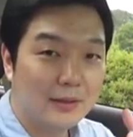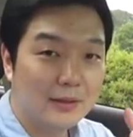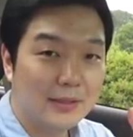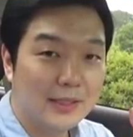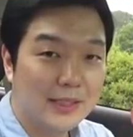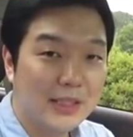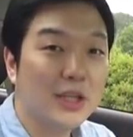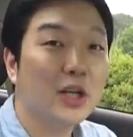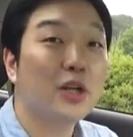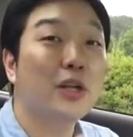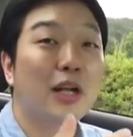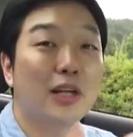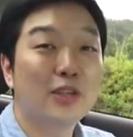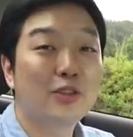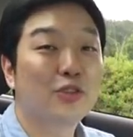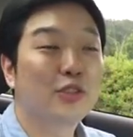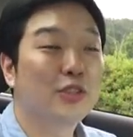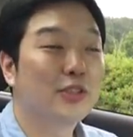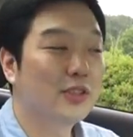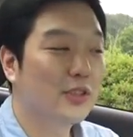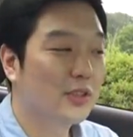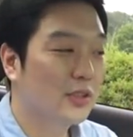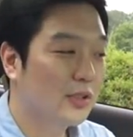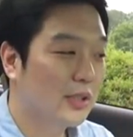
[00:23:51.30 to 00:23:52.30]
실현할 수
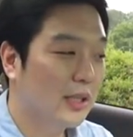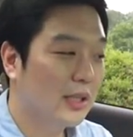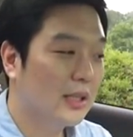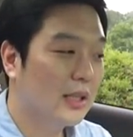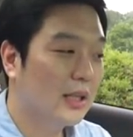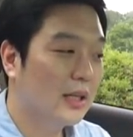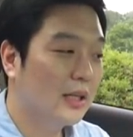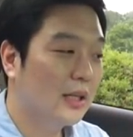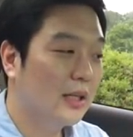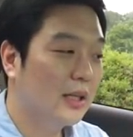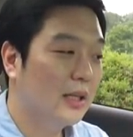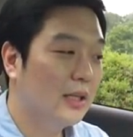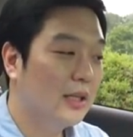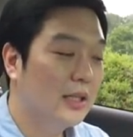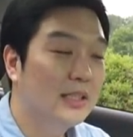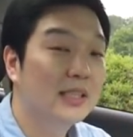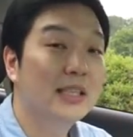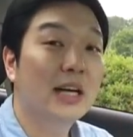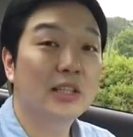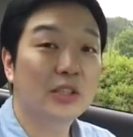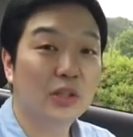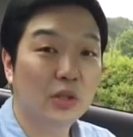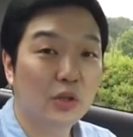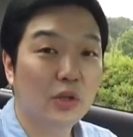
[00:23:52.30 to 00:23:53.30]
있어서 상당히
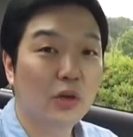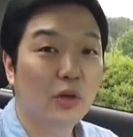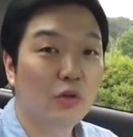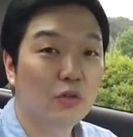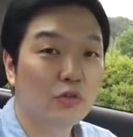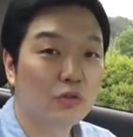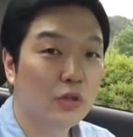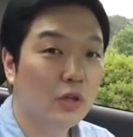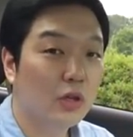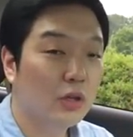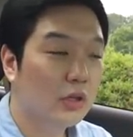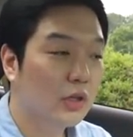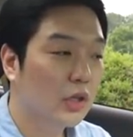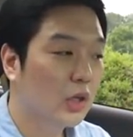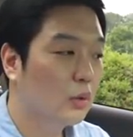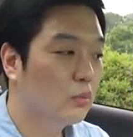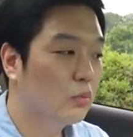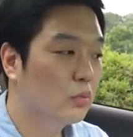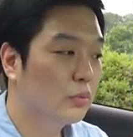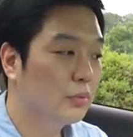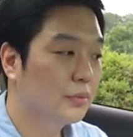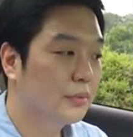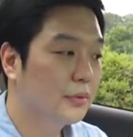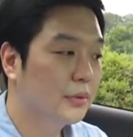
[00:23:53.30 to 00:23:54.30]
인상적이었고요. 그런
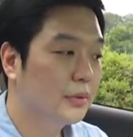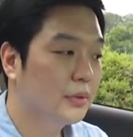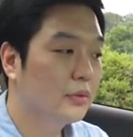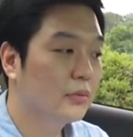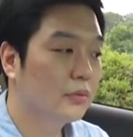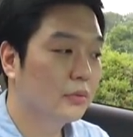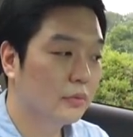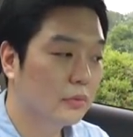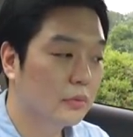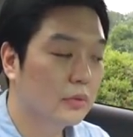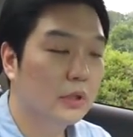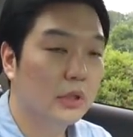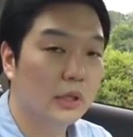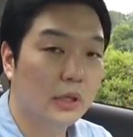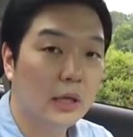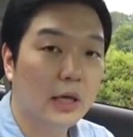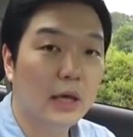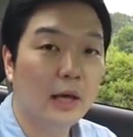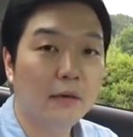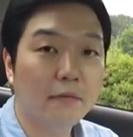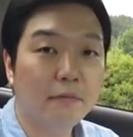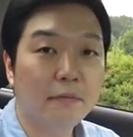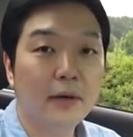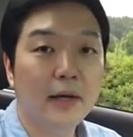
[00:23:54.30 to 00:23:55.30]
부분은
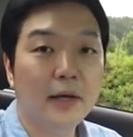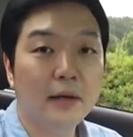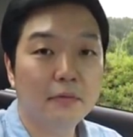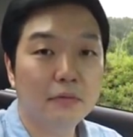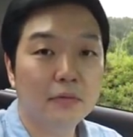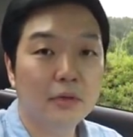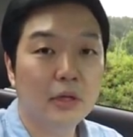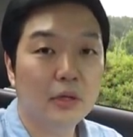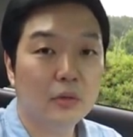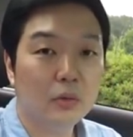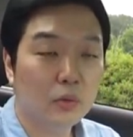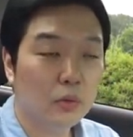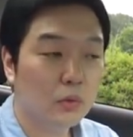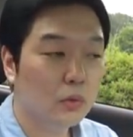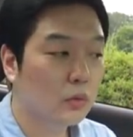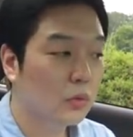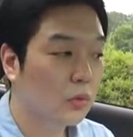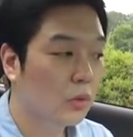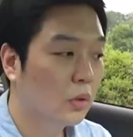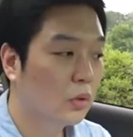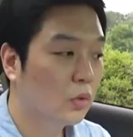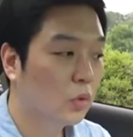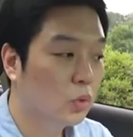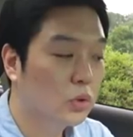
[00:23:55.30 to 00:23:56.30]
K5의 또
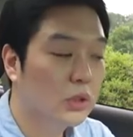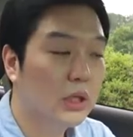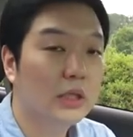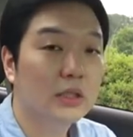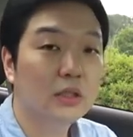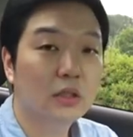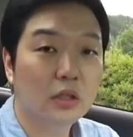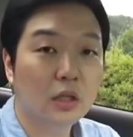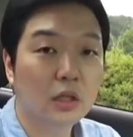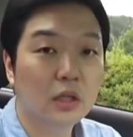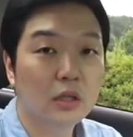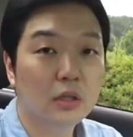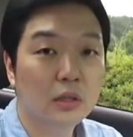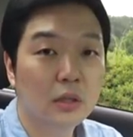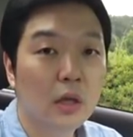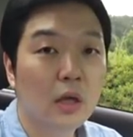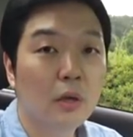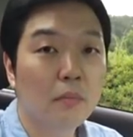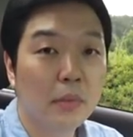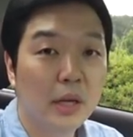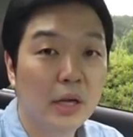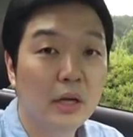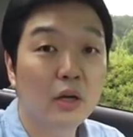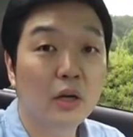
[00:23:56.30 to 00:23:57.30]
독창적인
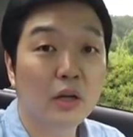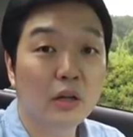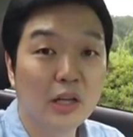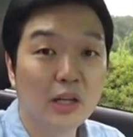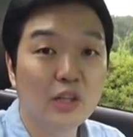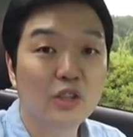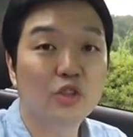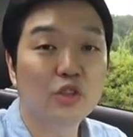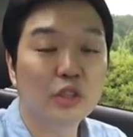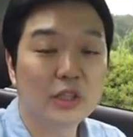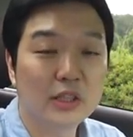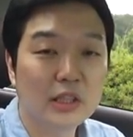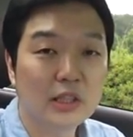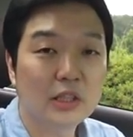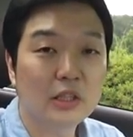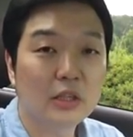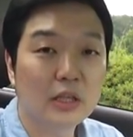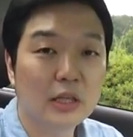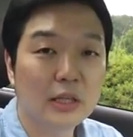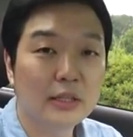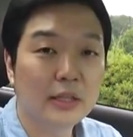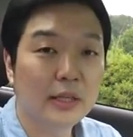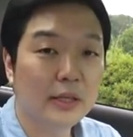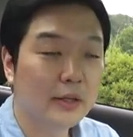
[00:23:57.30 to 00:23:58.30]
매력이 될 수 있을 것
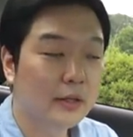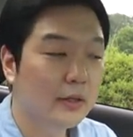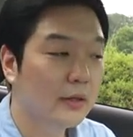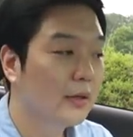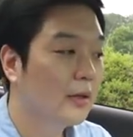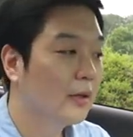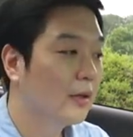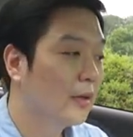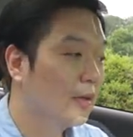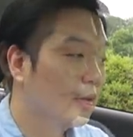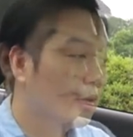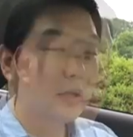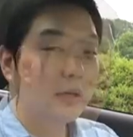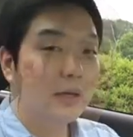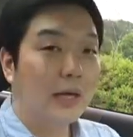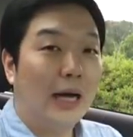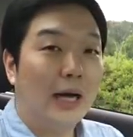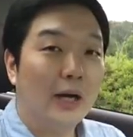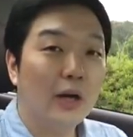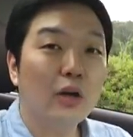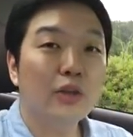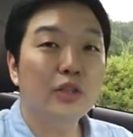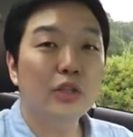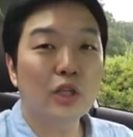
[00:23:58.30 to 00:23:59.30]
같아요.
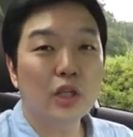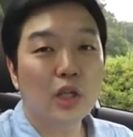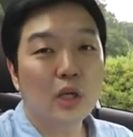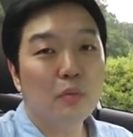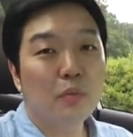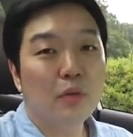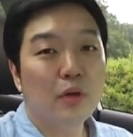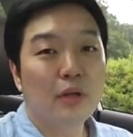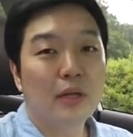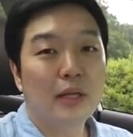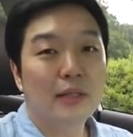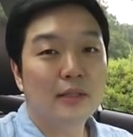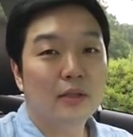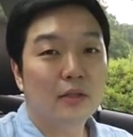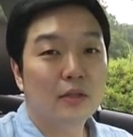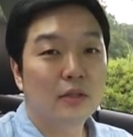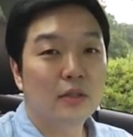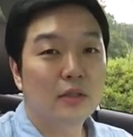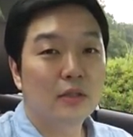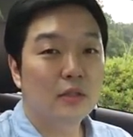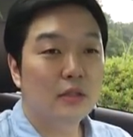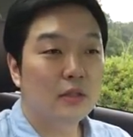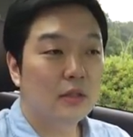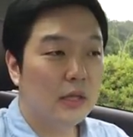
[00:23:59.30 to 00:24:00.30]
가격적인
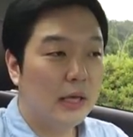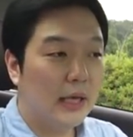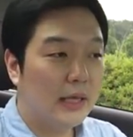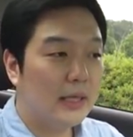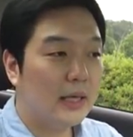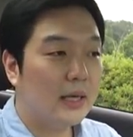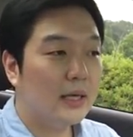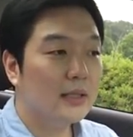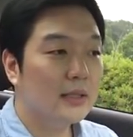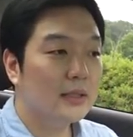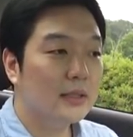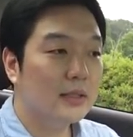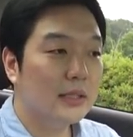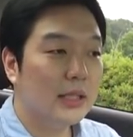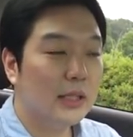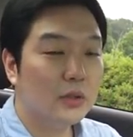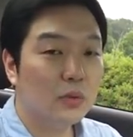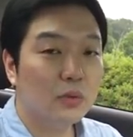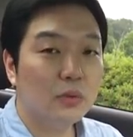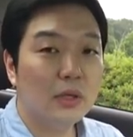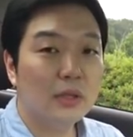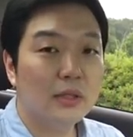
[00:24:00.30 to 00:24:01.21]
면에서는 해당 차종